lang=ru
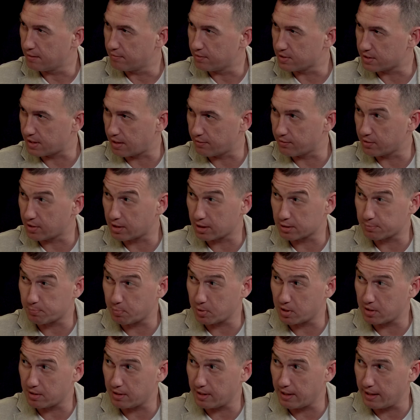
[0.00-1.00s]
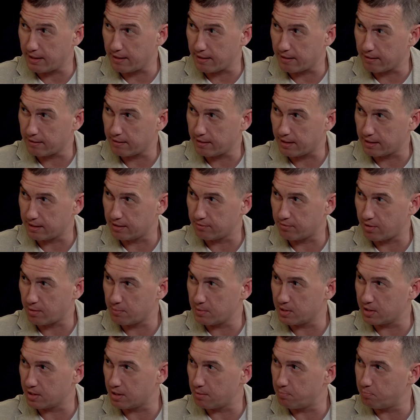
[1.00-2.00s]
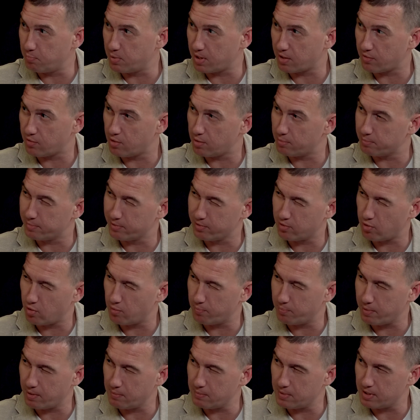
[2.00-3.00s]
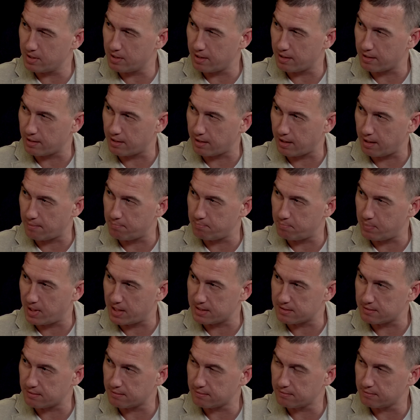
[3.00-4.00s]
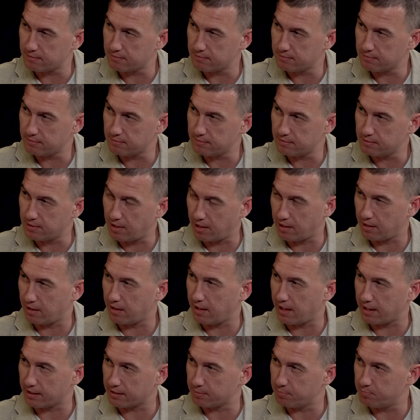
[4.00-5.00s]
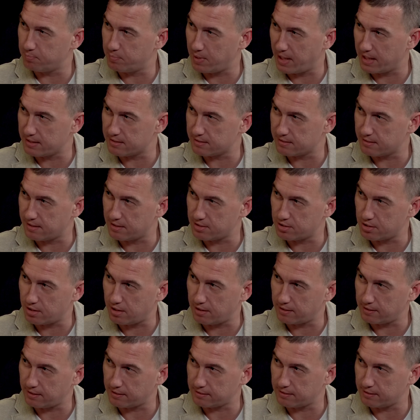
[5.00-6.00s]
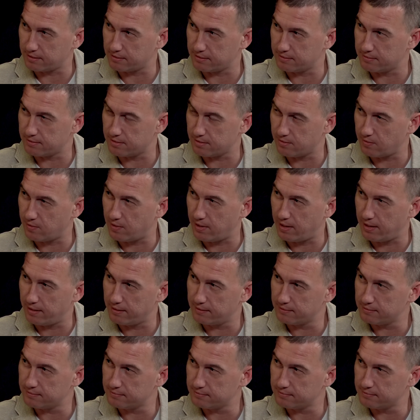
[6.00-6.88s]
войсковых испытаний и одновременно первое боевое применение ЛАП-5. Или ЛАК-5 сначала, как так называли.